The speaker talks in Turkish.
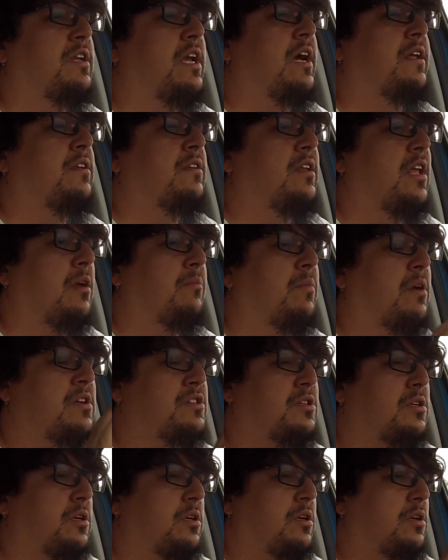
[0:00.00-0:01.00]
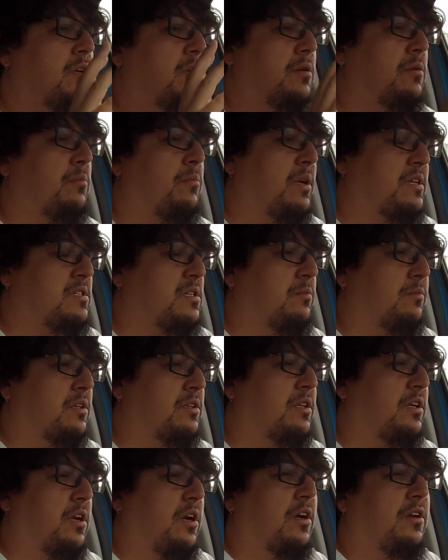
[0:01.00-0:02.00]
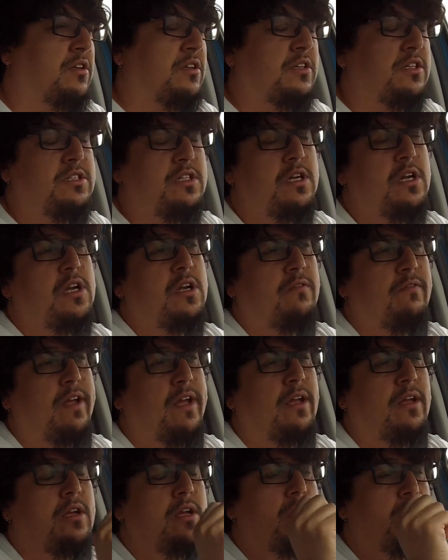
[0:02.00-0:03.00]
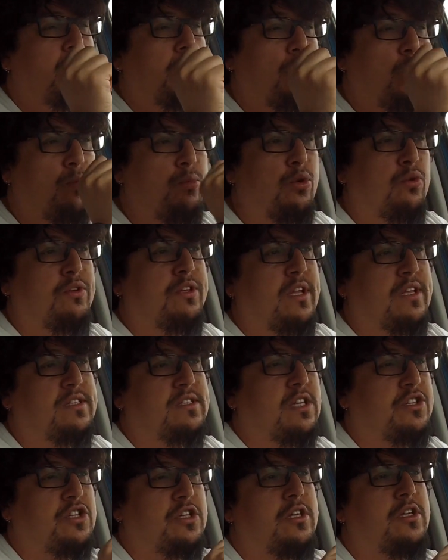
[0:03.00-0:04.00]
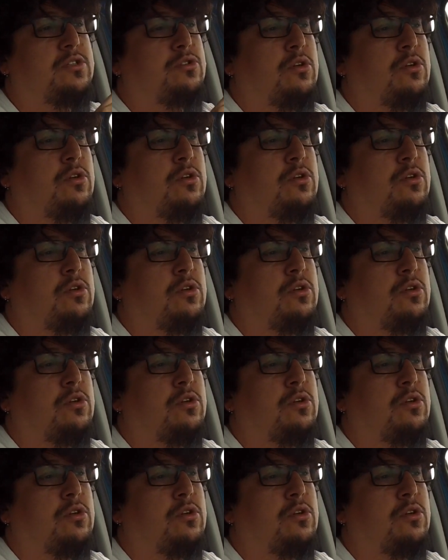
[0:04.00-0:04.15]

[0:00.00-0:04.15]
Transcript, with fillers: Yani debriyaj e, baskı baltayı ayırır ve öbür vites seçilir.